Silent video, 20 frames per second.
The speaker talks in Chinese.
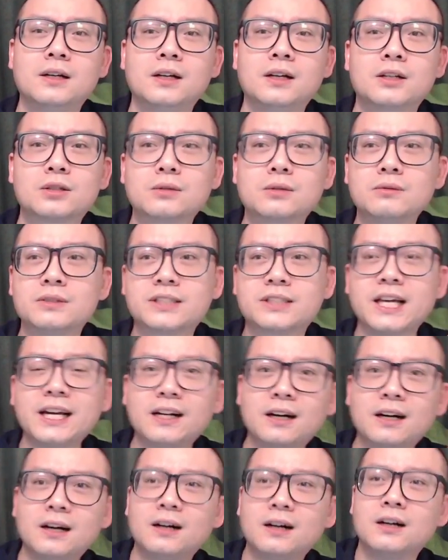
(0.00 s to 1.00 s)
所以这
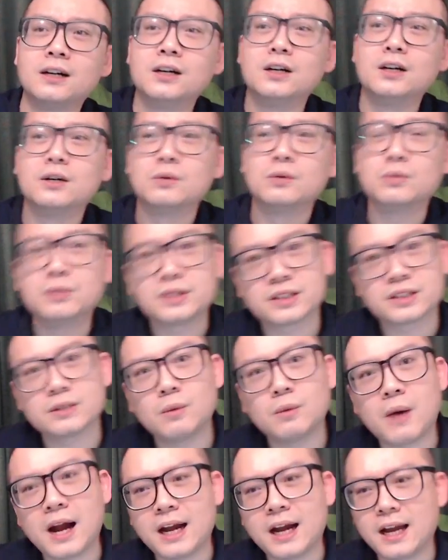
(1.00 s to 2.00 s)
个50
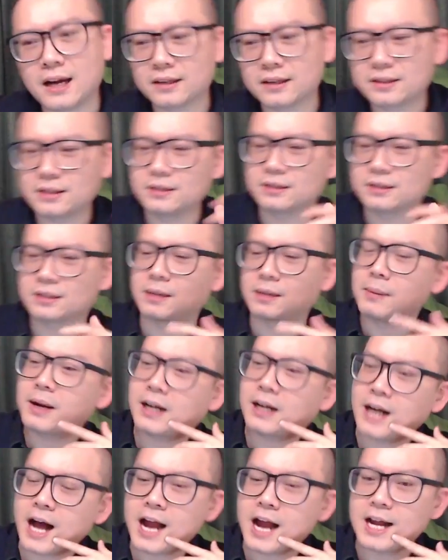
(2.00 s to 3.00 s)
万辆是什么
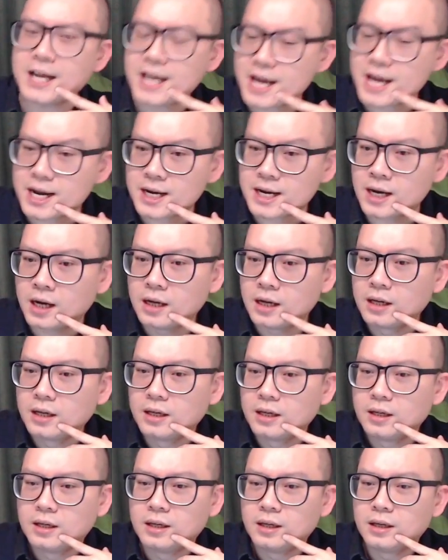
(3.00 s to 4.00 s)
概念呢
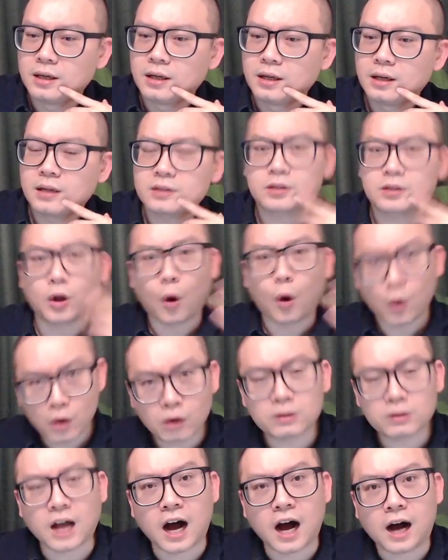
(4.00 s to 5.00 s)

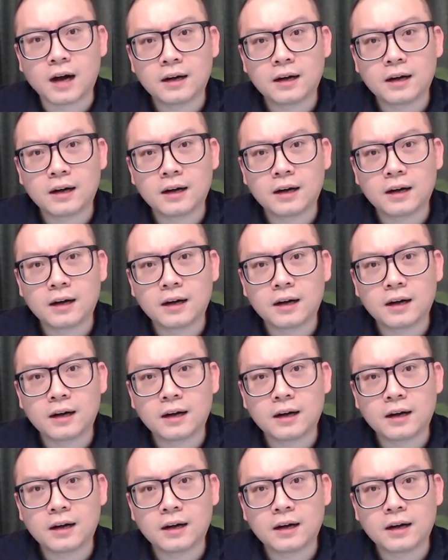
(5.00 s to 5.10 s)
？Toyota